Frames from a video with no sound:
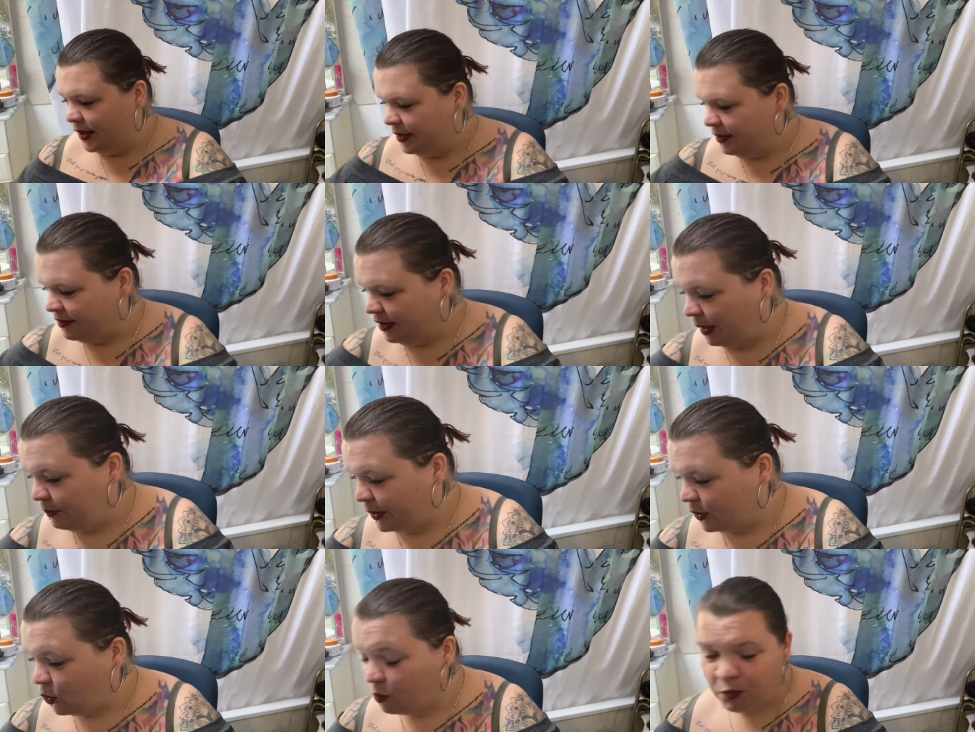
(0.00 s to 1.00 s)
Ça va pas
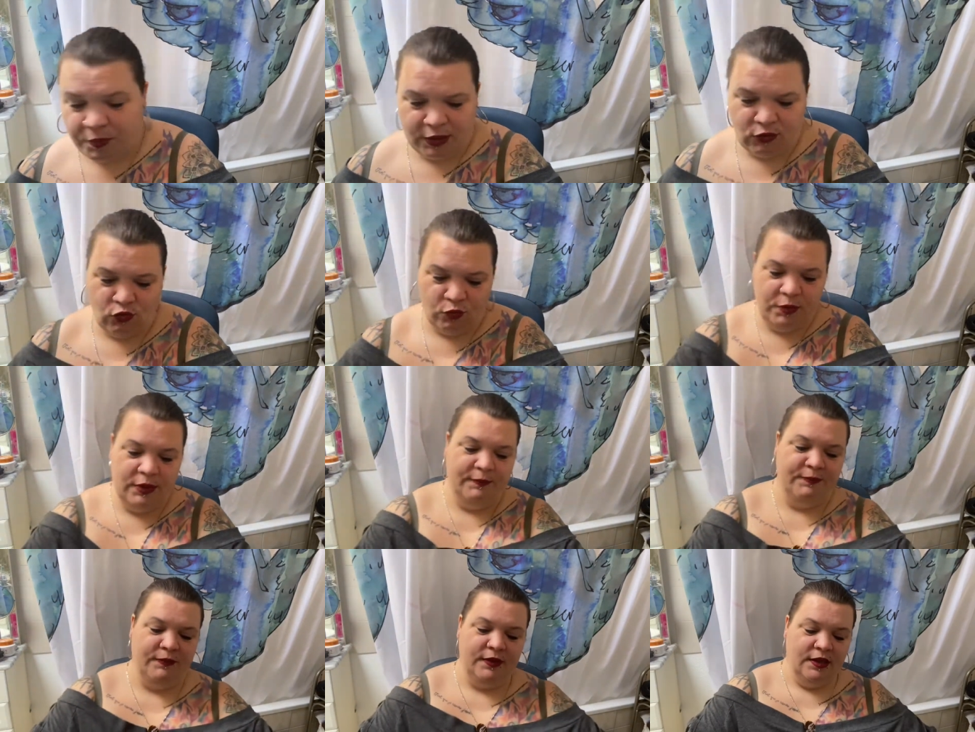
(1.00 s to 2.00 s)
trop me perturber.
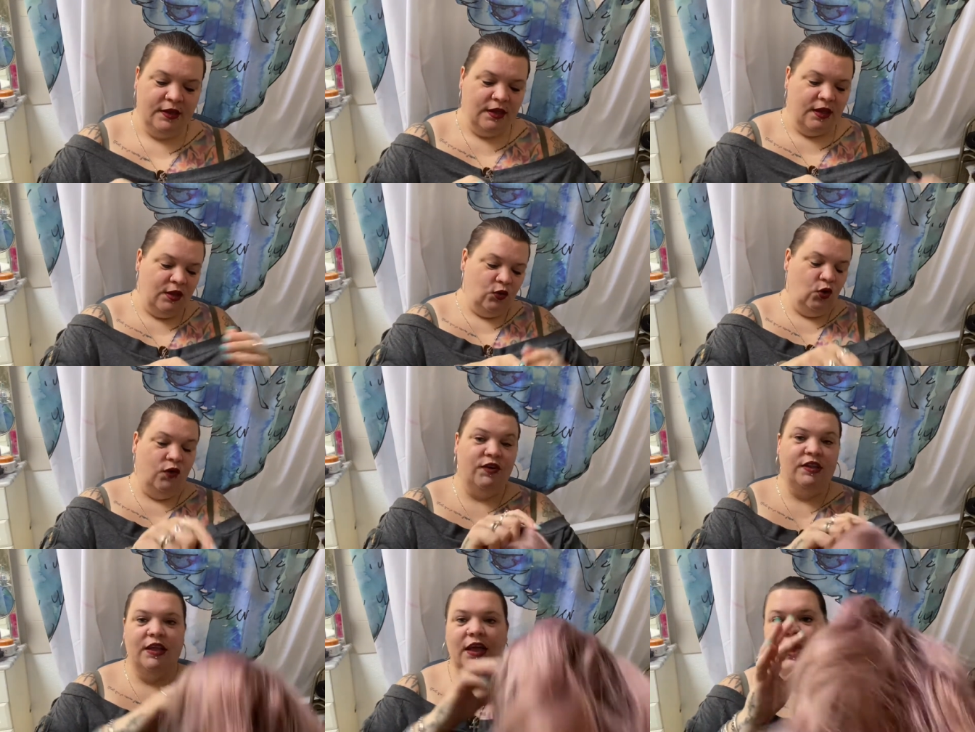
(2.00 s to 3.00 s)
Donc, en
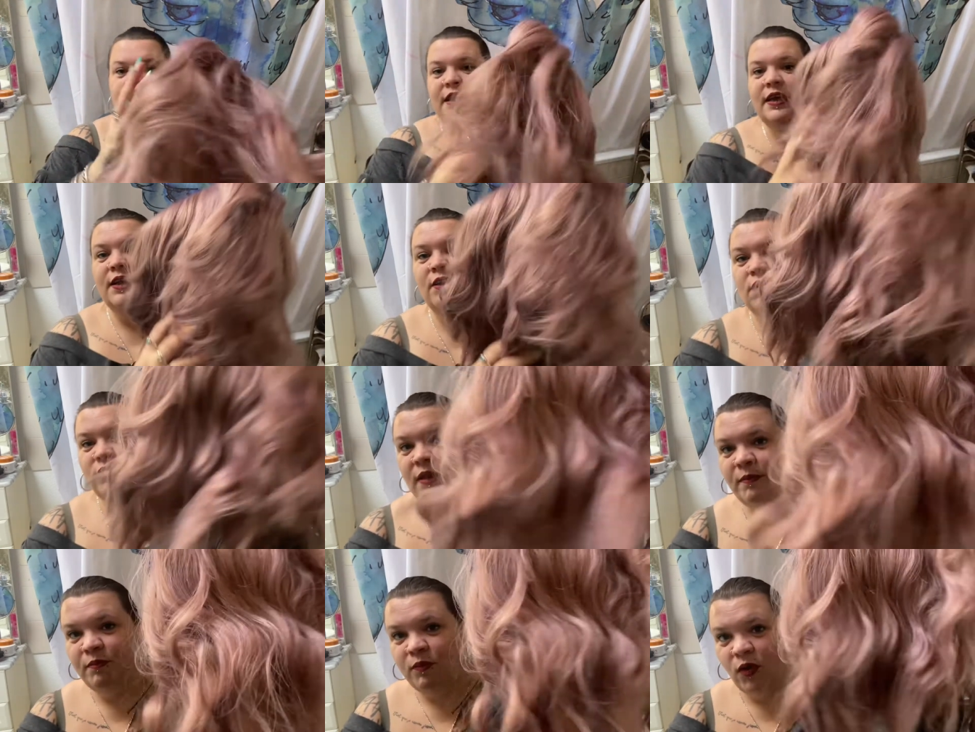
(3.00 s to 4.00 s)
fait, elle est euh,
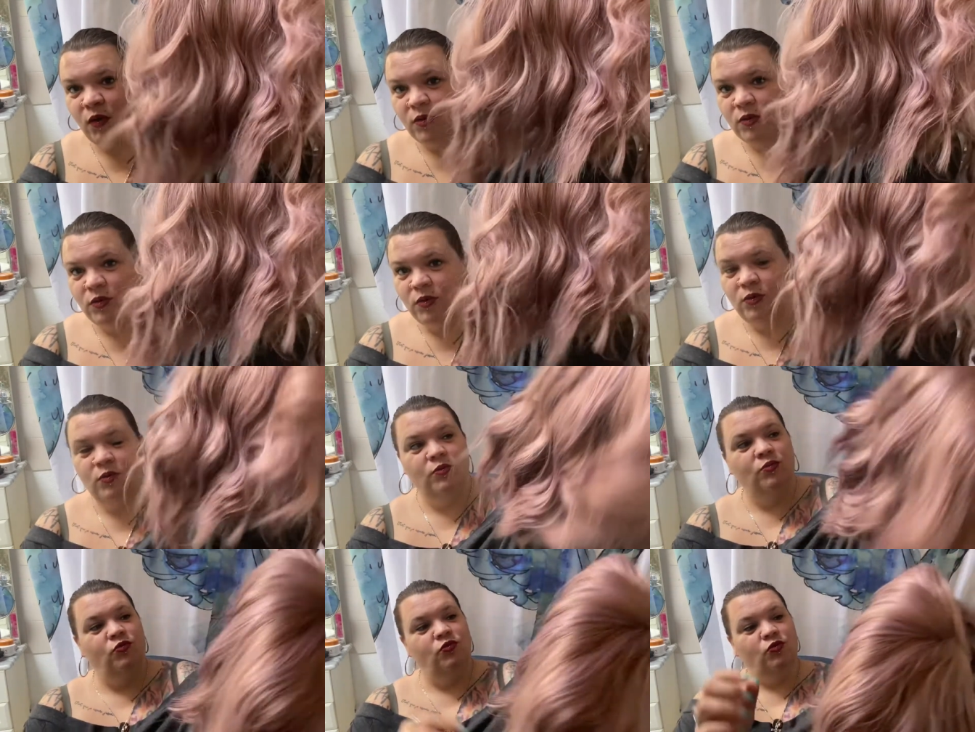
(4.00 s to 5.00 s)
simplement euh,
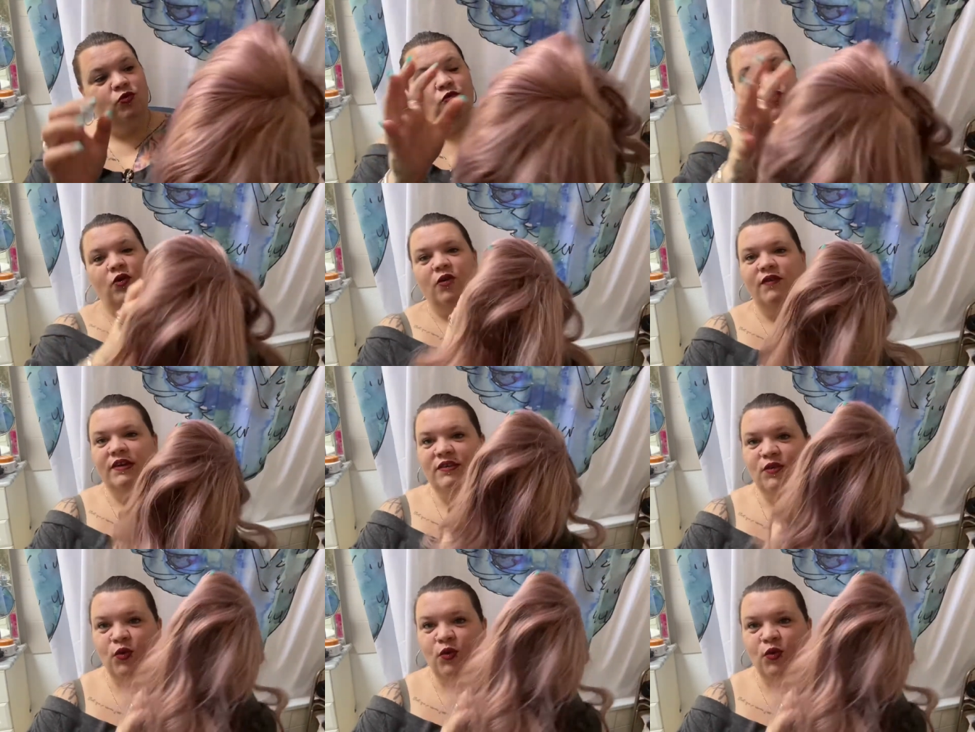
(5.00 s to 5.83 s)
d'une couleur, on va dire...